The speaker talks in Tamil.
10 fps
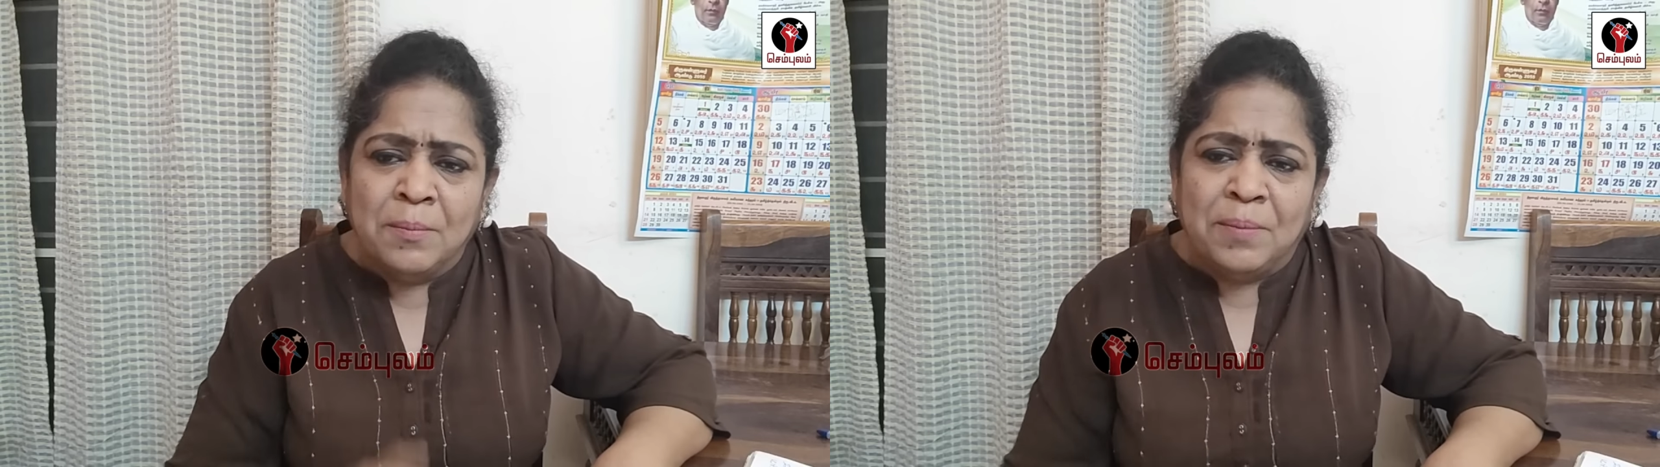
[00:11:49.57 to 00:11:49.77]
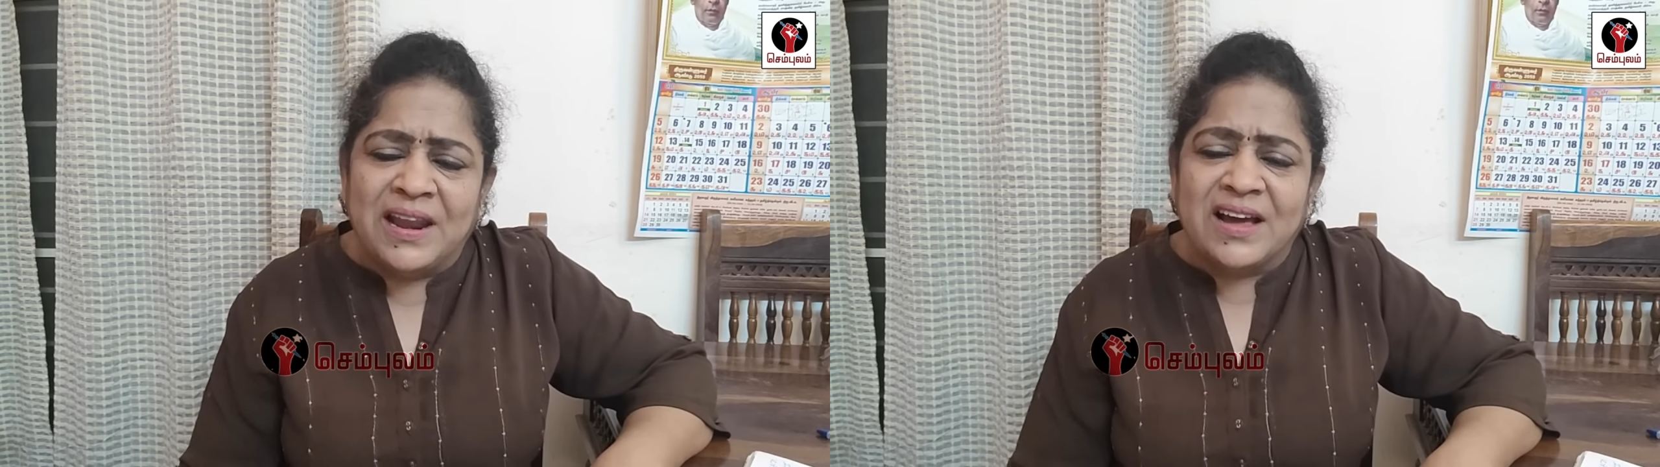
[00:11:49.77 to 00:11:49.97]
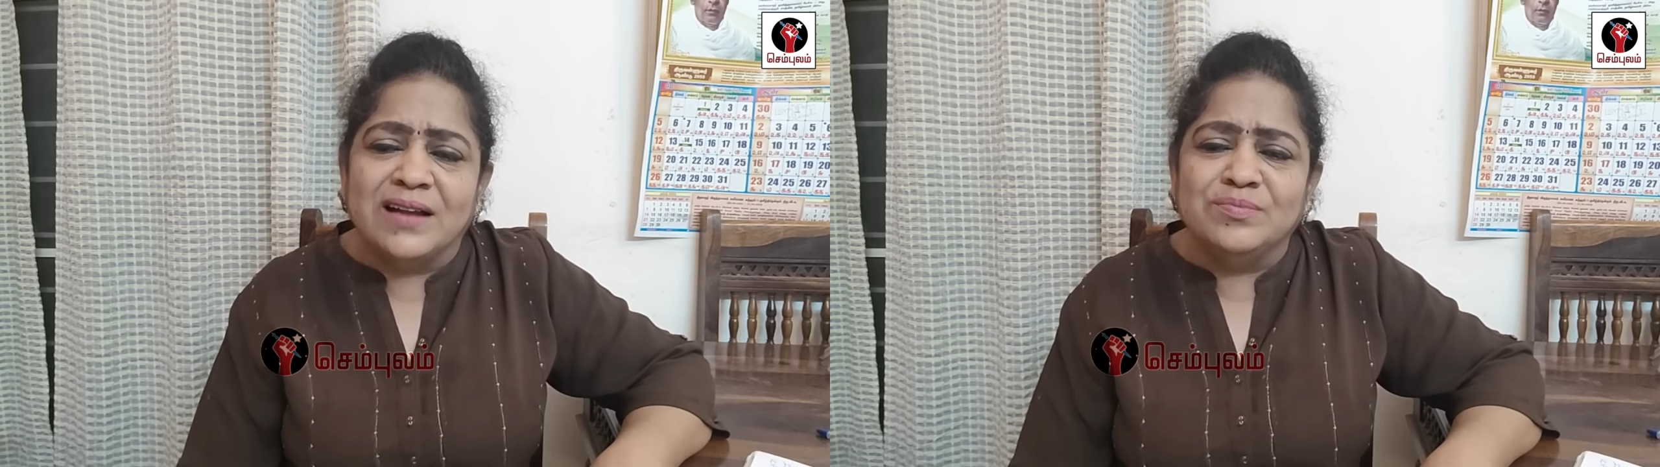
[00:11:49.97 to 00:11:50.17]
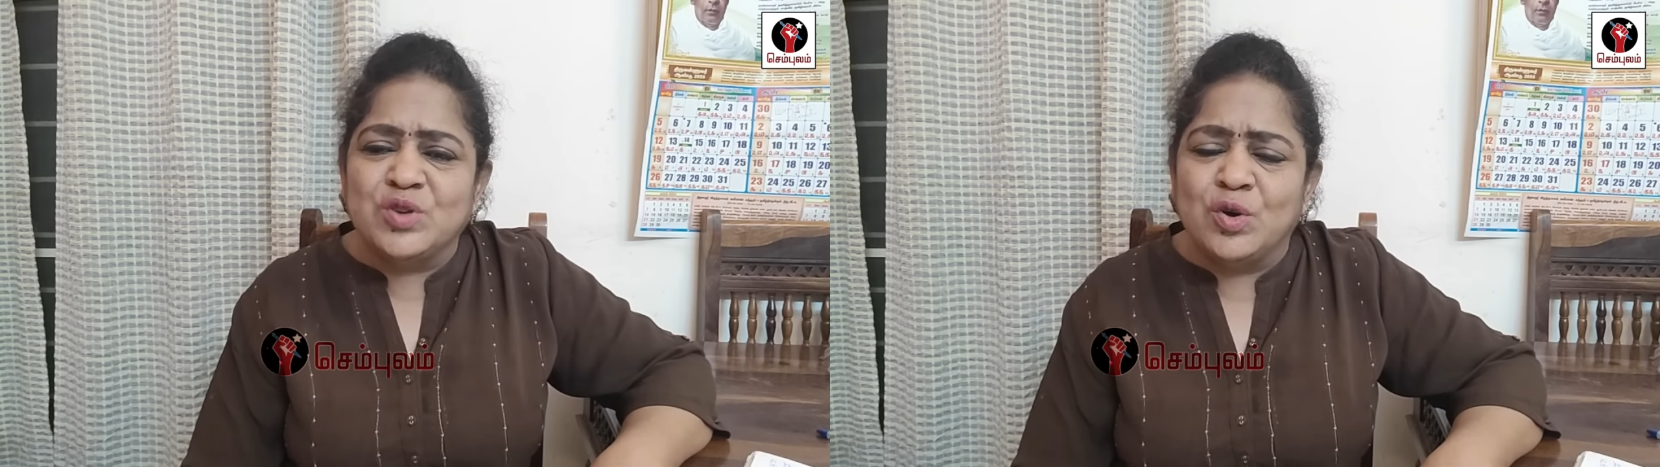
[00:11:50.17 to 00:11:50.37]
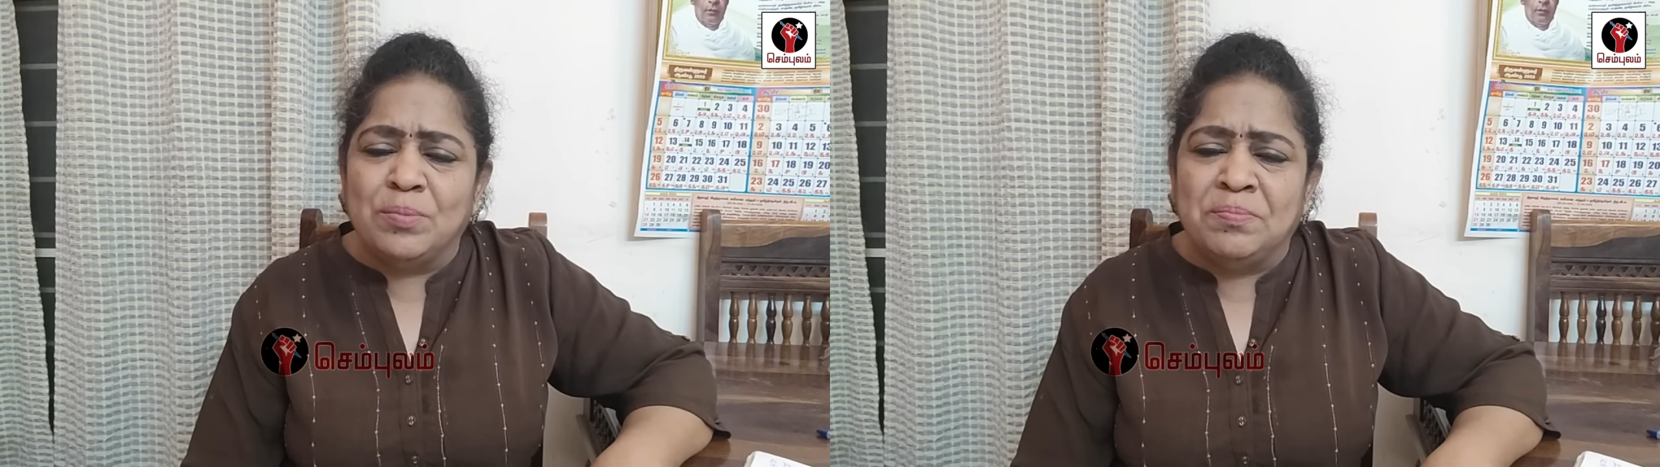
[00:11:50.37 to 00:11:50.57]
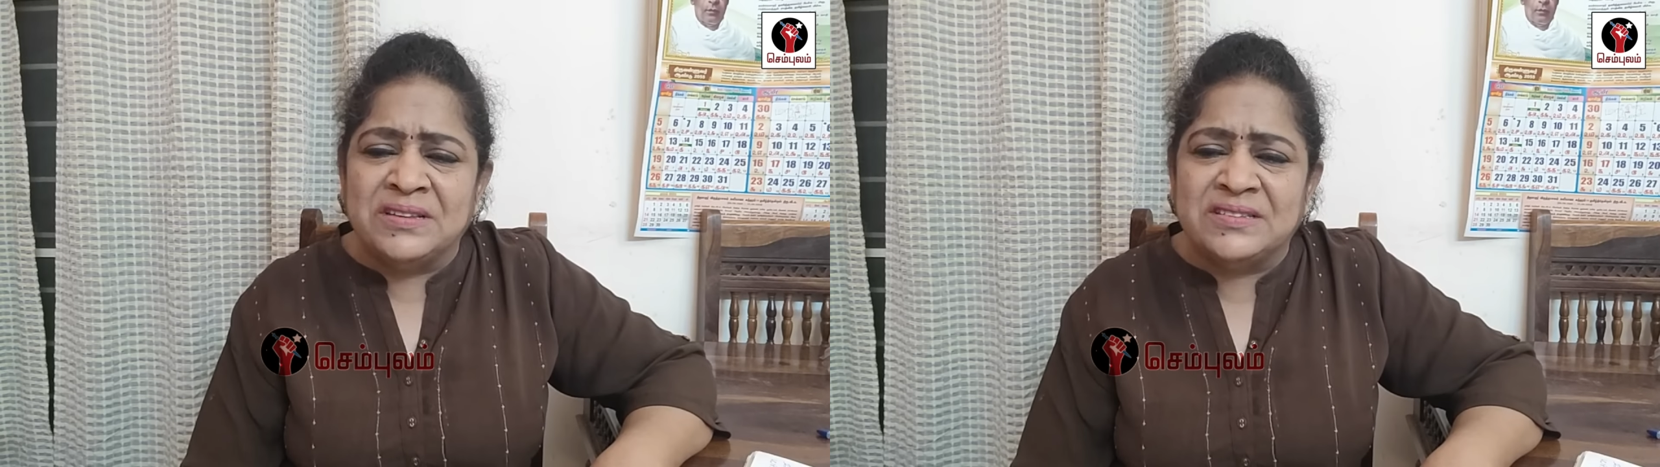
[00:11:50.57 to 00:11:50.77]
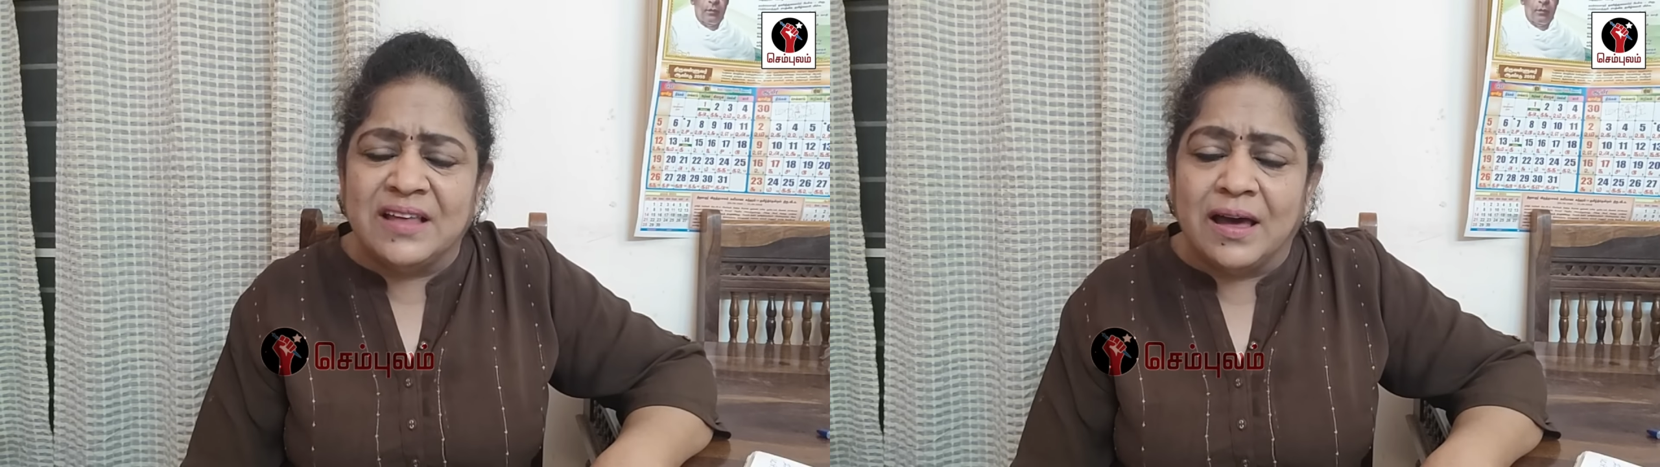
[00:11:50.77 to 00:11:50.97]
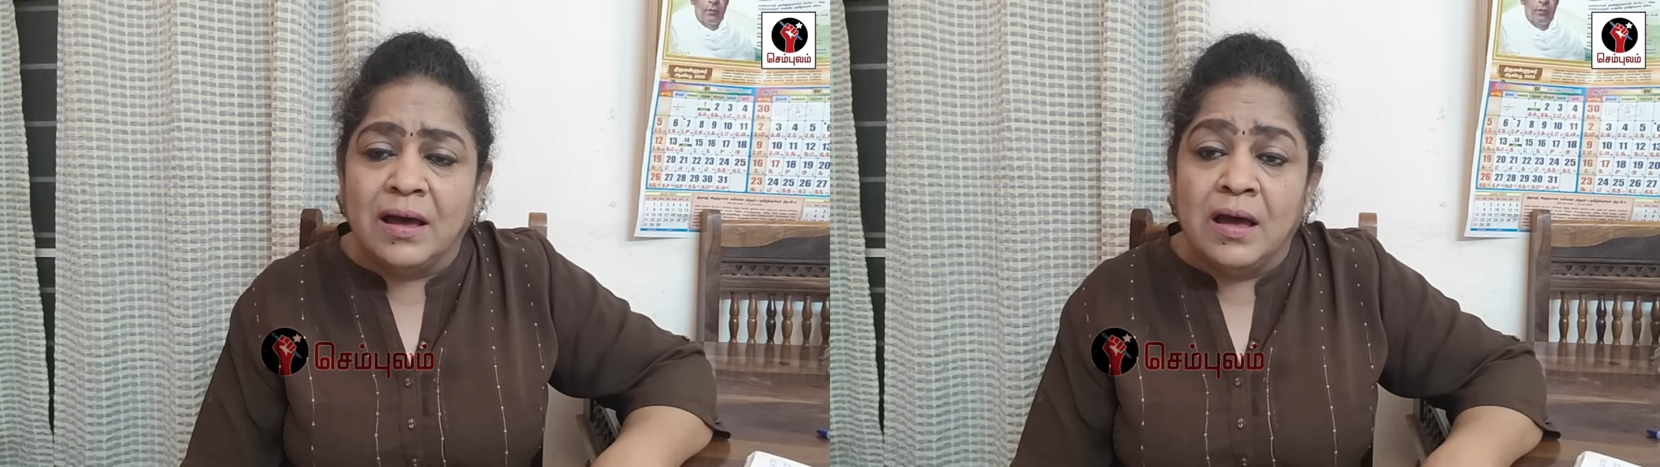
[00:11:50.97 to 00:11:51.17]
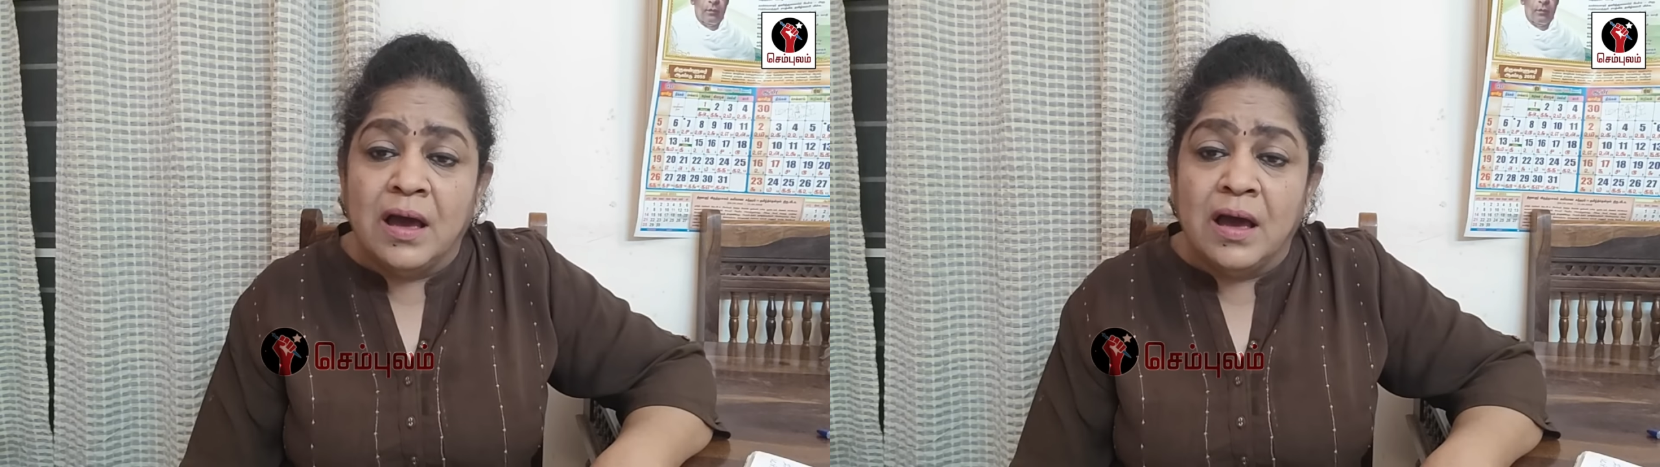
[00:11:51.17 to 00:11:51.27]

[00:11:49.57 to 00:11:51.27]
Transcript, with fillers: பல்ல காமிச்சு ஒரு பீஸ் தான்